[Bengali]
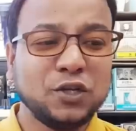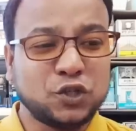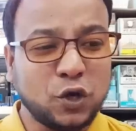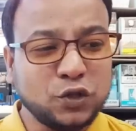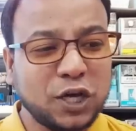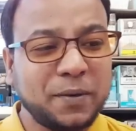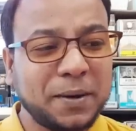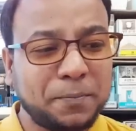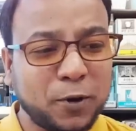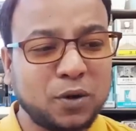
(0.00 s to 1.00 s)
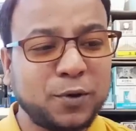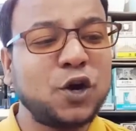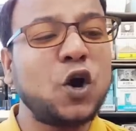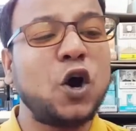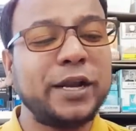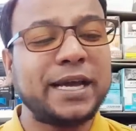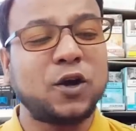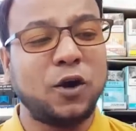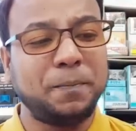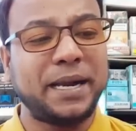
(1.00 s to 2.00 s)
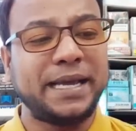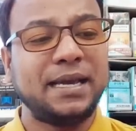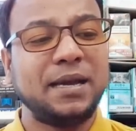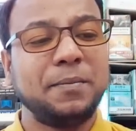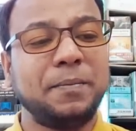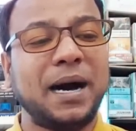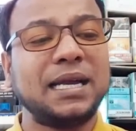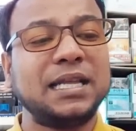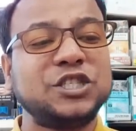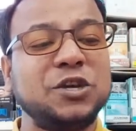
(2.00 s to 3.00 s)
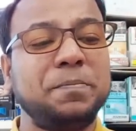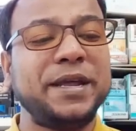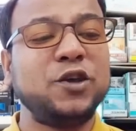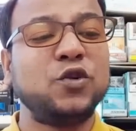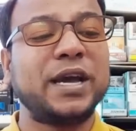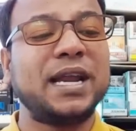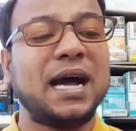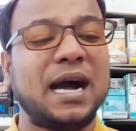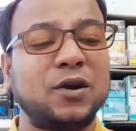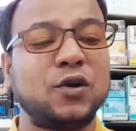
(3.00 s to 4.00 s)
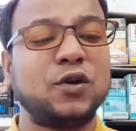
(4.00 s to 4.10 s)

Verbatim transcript: সৌদি আরবের বড় বড় অনেক কোম্পানি বাংলাদেশে বিনিয়োগের আগ্রহ